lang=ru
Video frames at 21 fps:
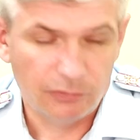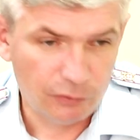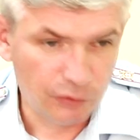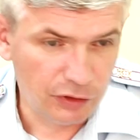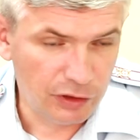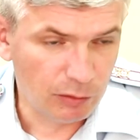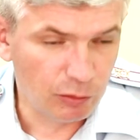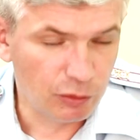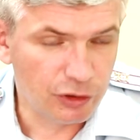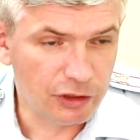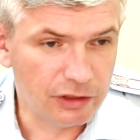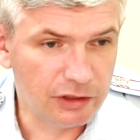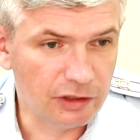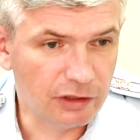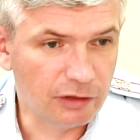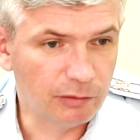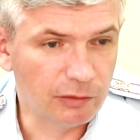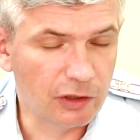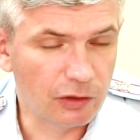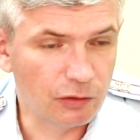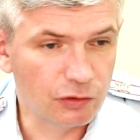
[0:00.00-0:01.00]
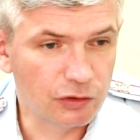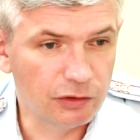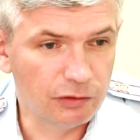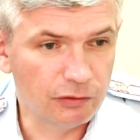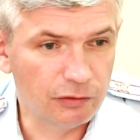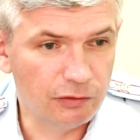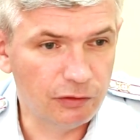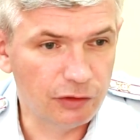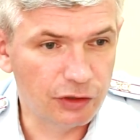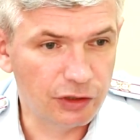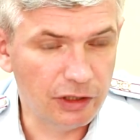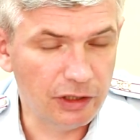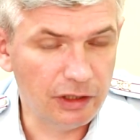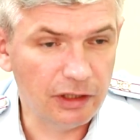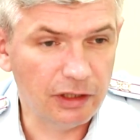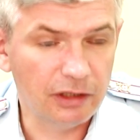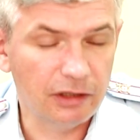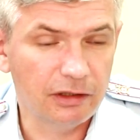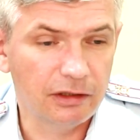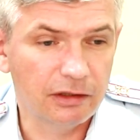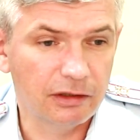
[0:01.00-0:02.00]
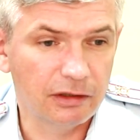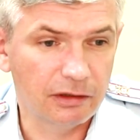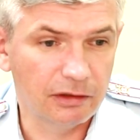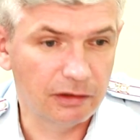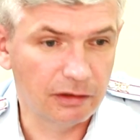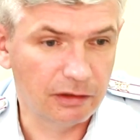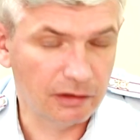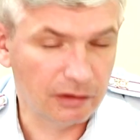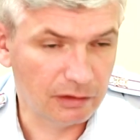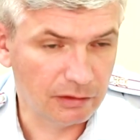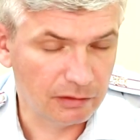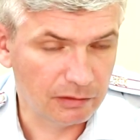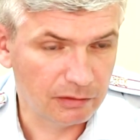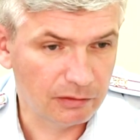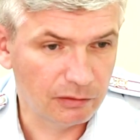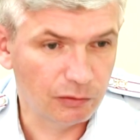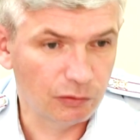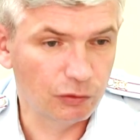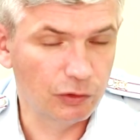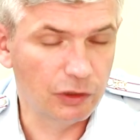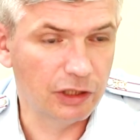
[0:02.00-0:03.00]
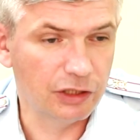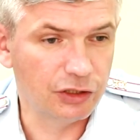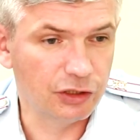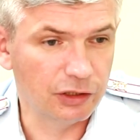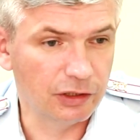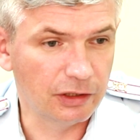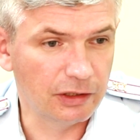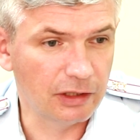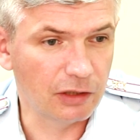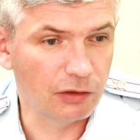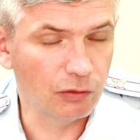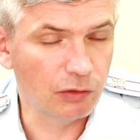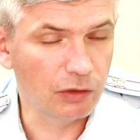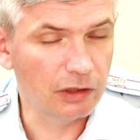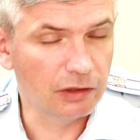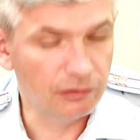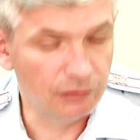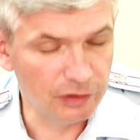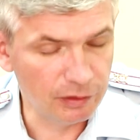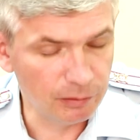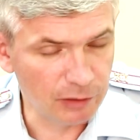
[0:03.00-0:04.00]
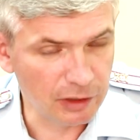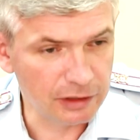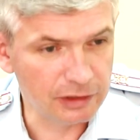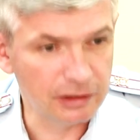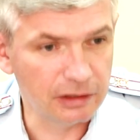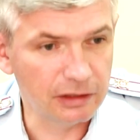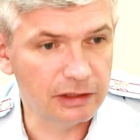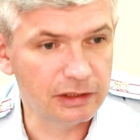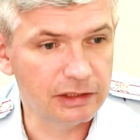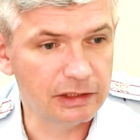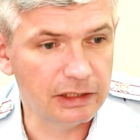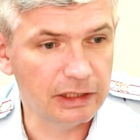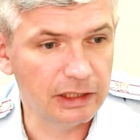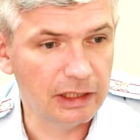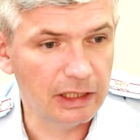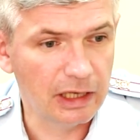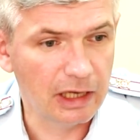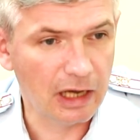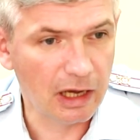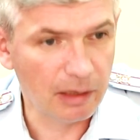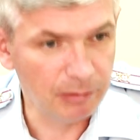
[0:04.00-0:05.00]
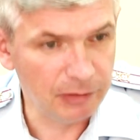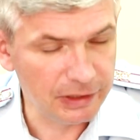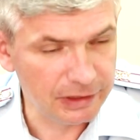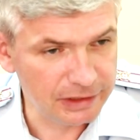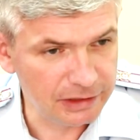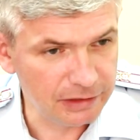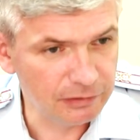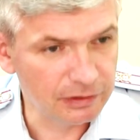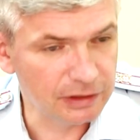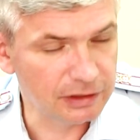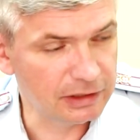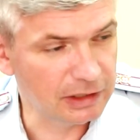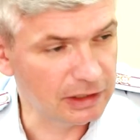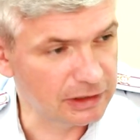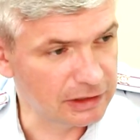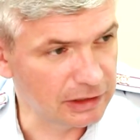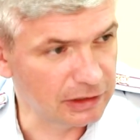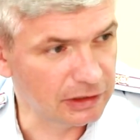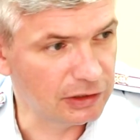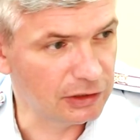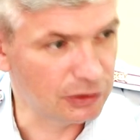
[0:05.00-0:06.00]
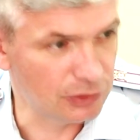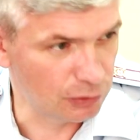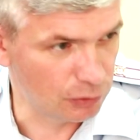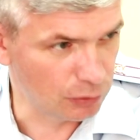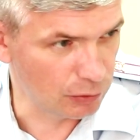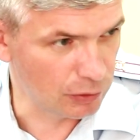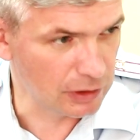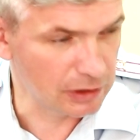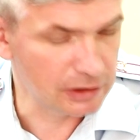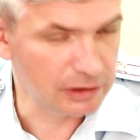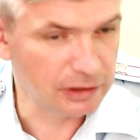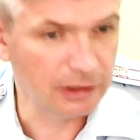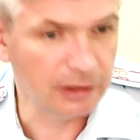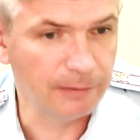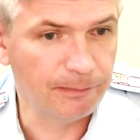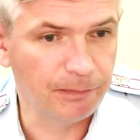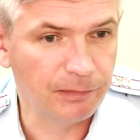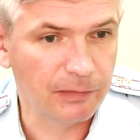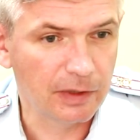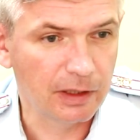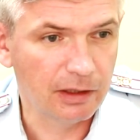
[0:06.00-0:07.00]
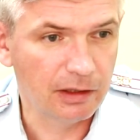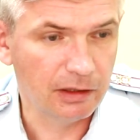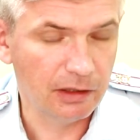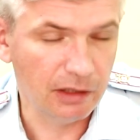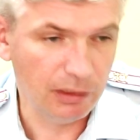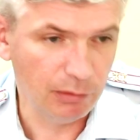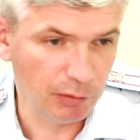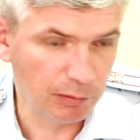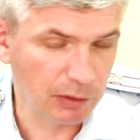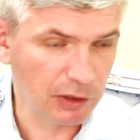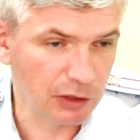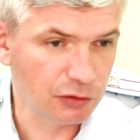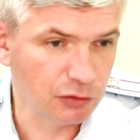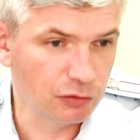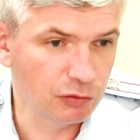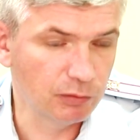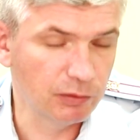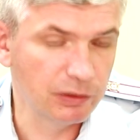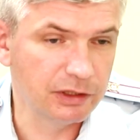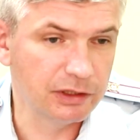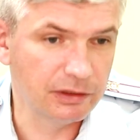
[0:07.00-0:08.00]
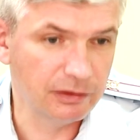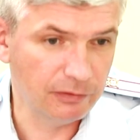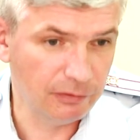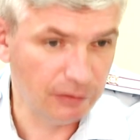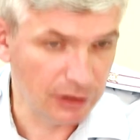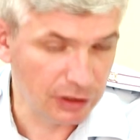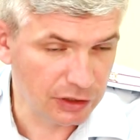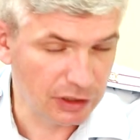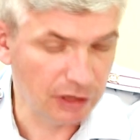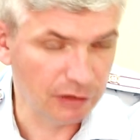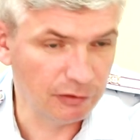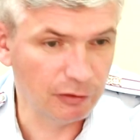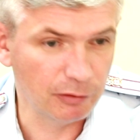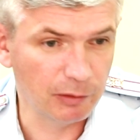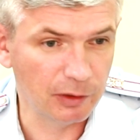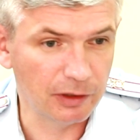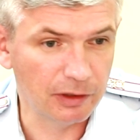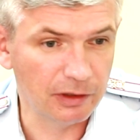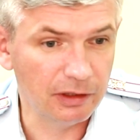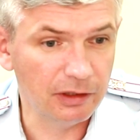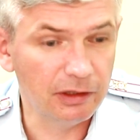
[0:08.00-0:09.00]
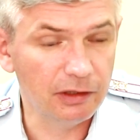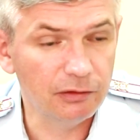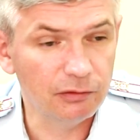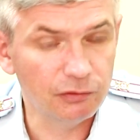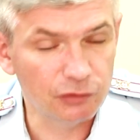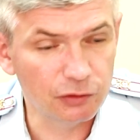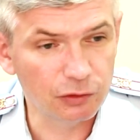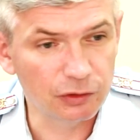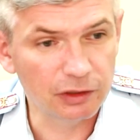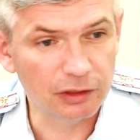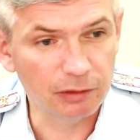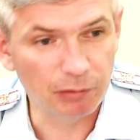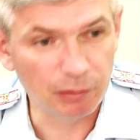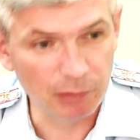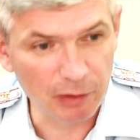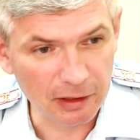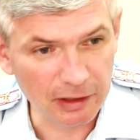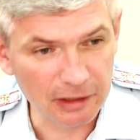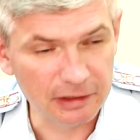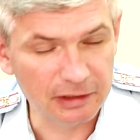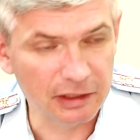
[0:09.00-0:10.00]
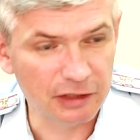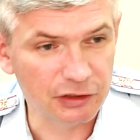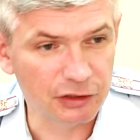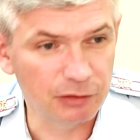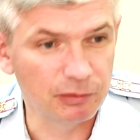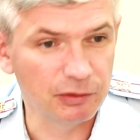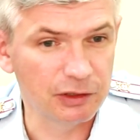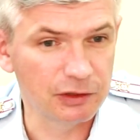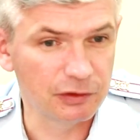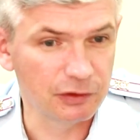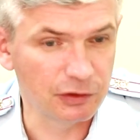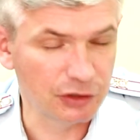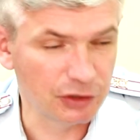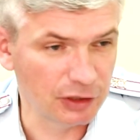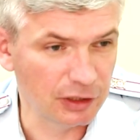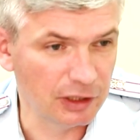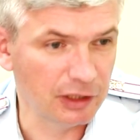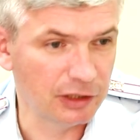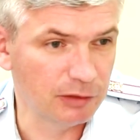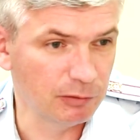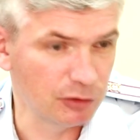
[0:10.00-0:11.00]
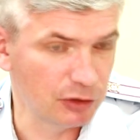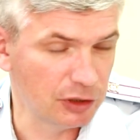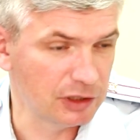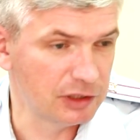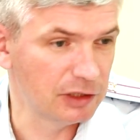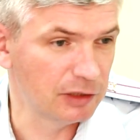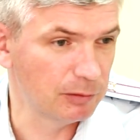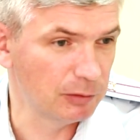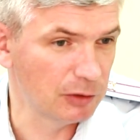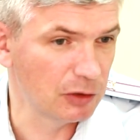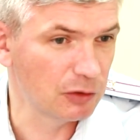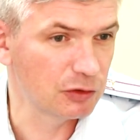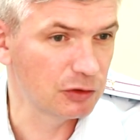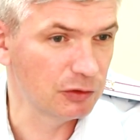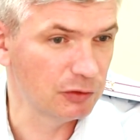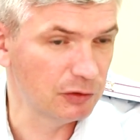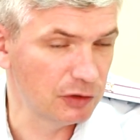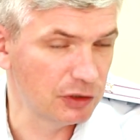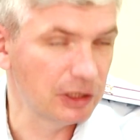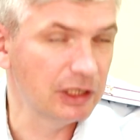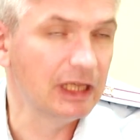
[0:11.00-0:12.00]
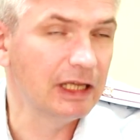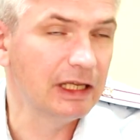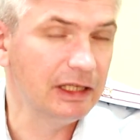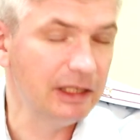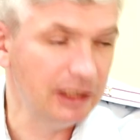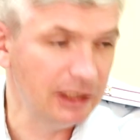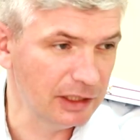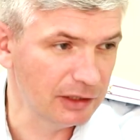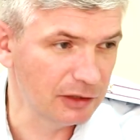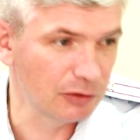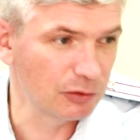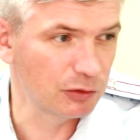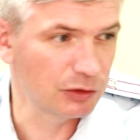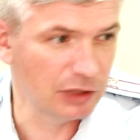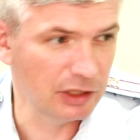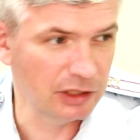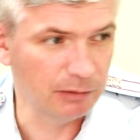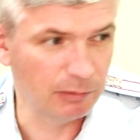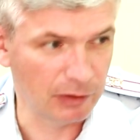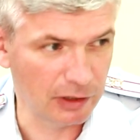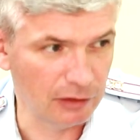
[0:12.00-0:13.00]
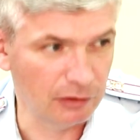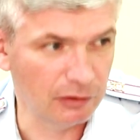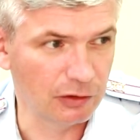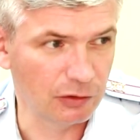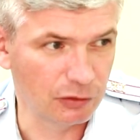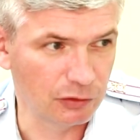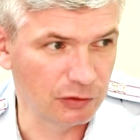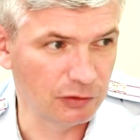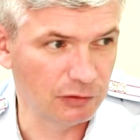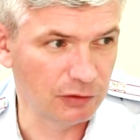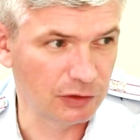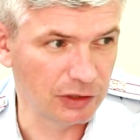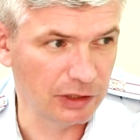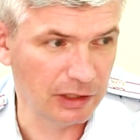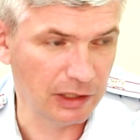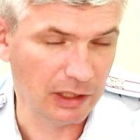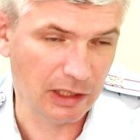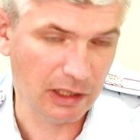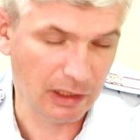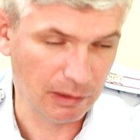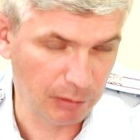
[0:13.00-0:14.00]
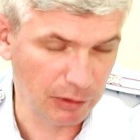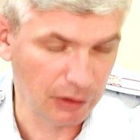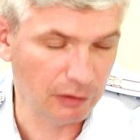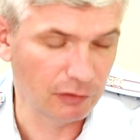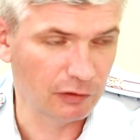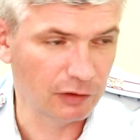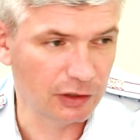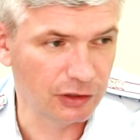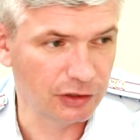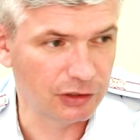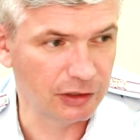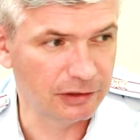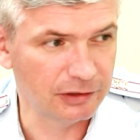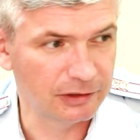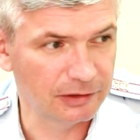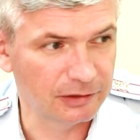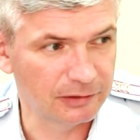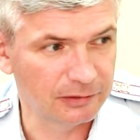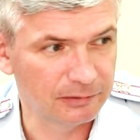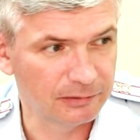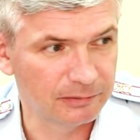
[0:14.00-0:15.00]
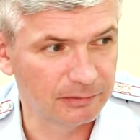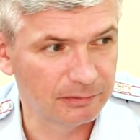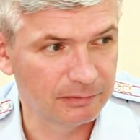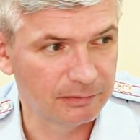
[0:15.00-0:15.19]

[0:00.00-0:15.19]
Всем участникам дорожного движения э, удачи на дорогах, внимательности, объективности оценки ситуации и попрошу быть вежливыми и все-таки помогать нашим несовершеннолетним участникам дорожного движения не нарушать правила дорожного движения, а предотвращать их.